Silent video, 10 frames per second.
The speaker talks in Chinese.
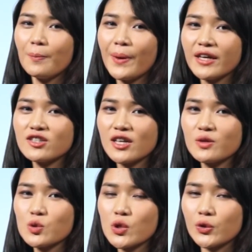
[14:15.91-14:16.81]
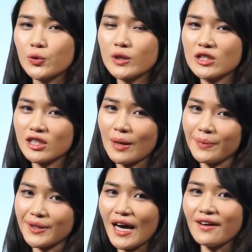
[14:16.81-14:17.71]
被称作于什
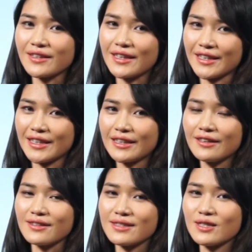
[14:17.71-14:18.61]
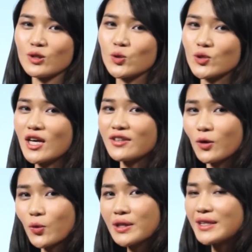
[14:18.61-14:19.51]
么样的一个技术上
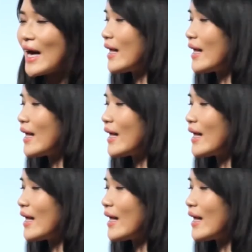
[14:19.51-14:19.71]
的困